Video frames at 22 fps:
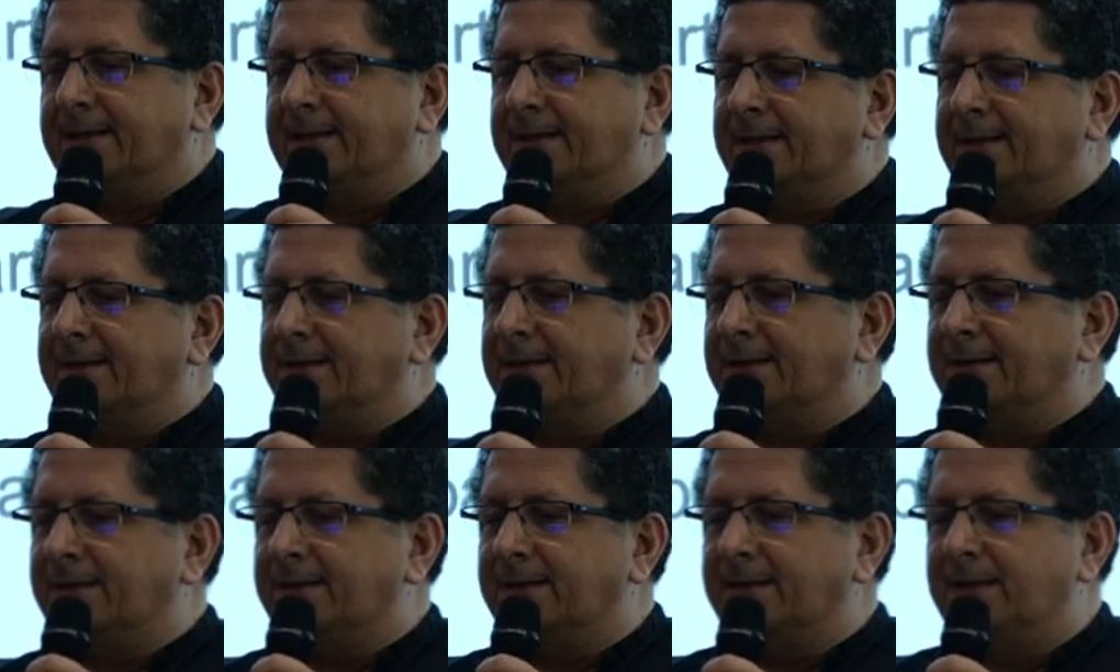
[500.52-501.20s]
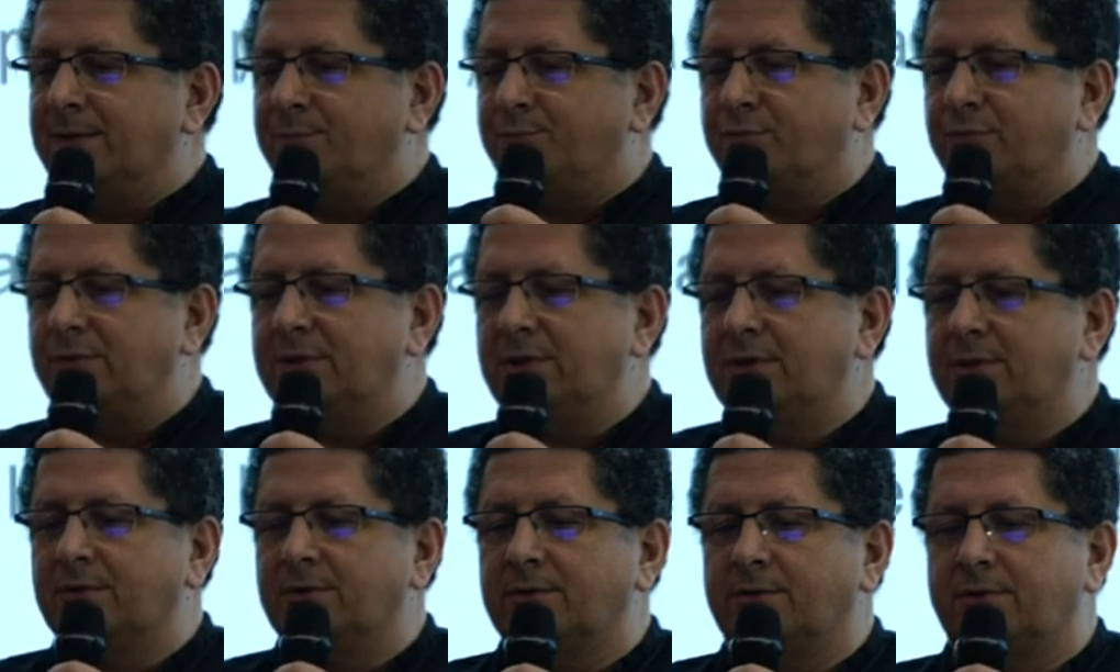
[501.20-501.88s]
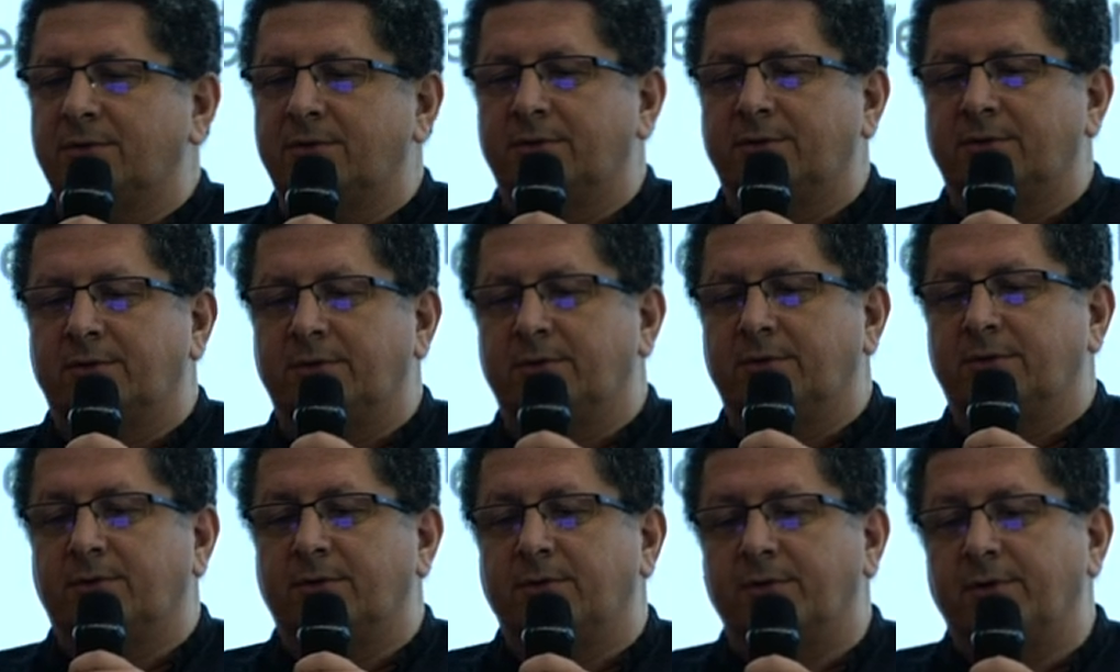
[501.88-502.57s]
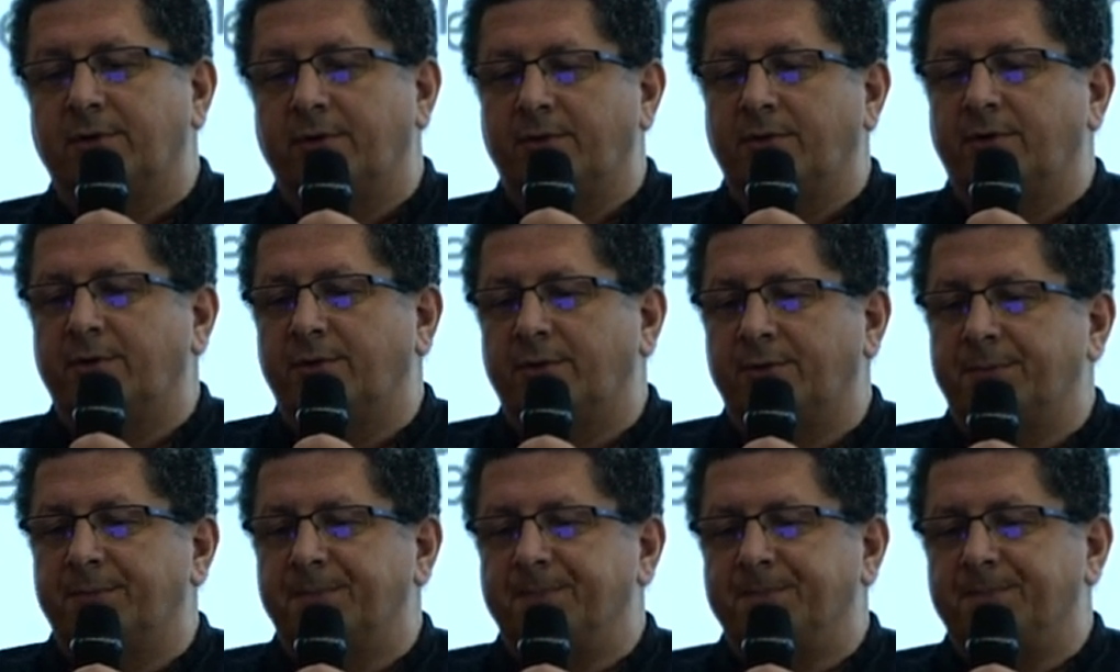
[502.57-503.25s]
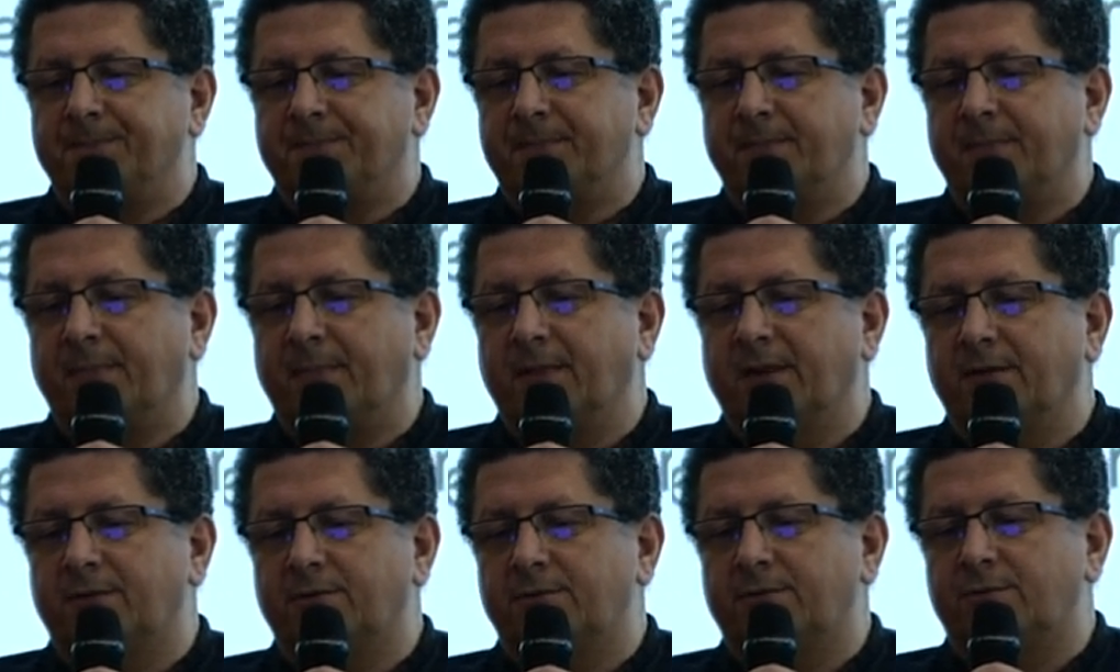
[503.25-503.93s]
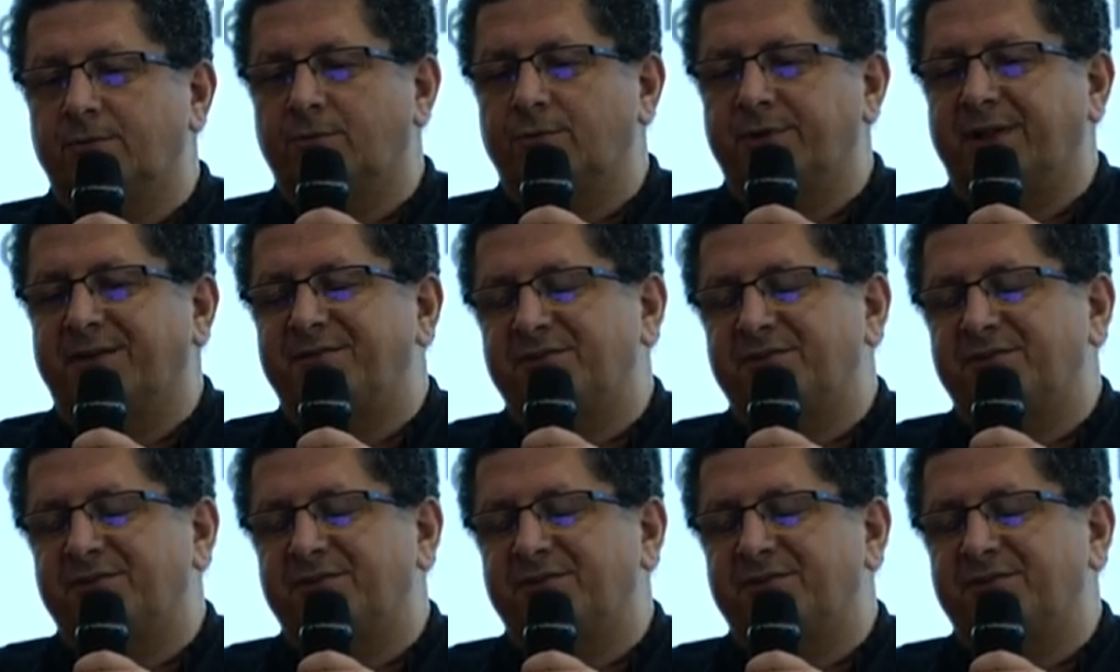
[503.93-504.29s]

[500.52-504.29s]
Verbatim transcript: et puis, on